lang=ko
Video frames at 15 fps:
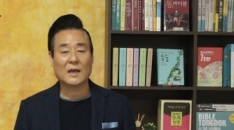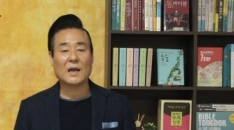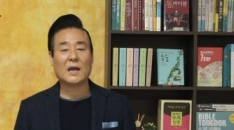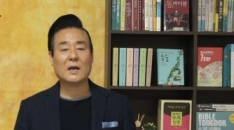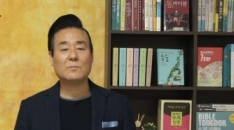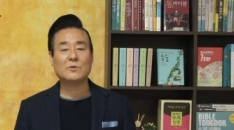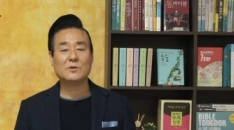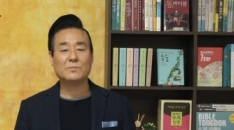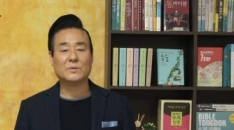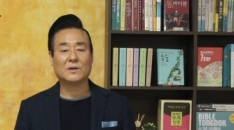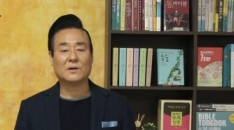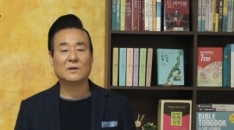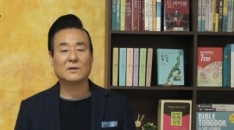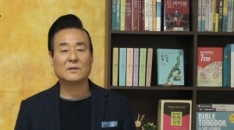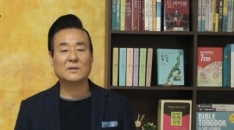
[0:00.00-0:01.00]

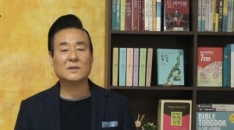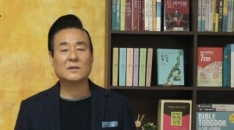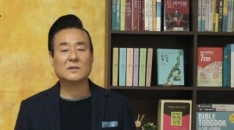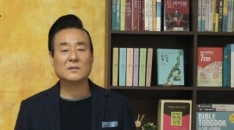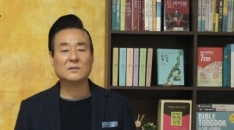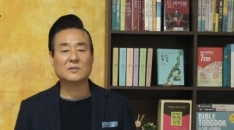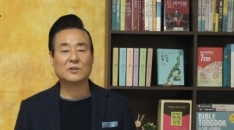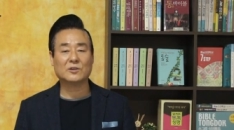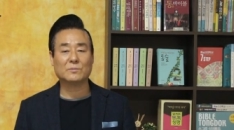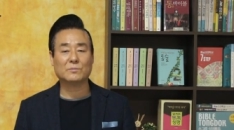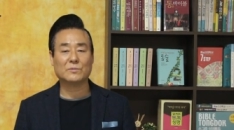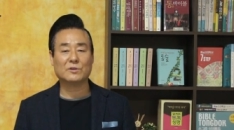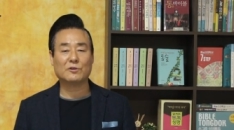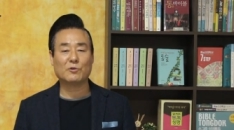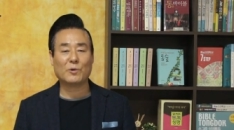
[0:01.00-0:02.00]
하물며 이 큰
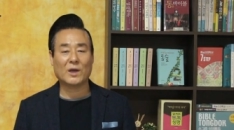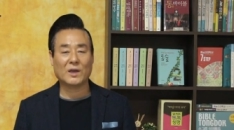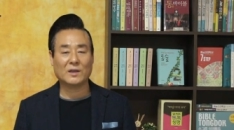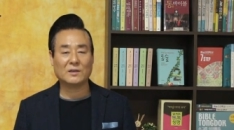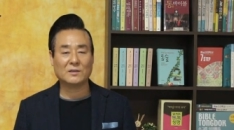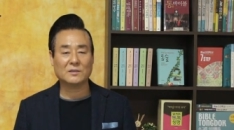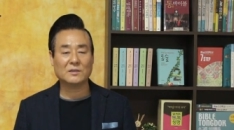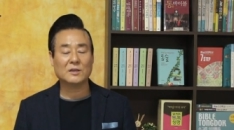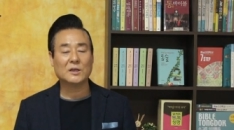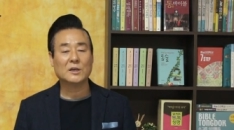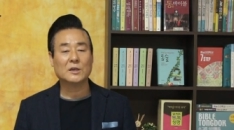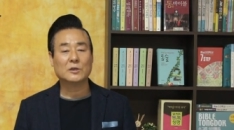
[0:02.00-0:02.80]
성읍 느누웨에는